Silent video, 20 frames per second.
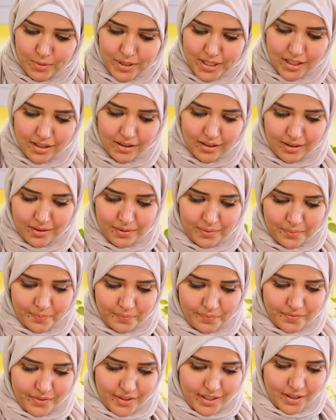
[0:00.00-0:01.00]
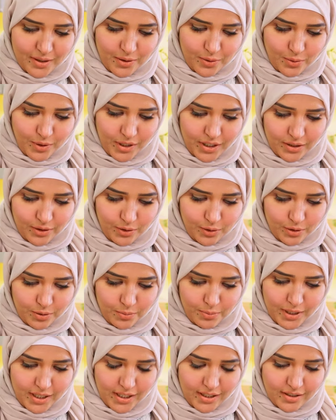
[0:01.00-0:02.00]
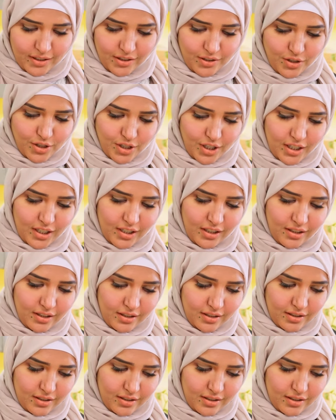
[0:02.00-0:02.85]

البسلة وهنحط بهذا الشكل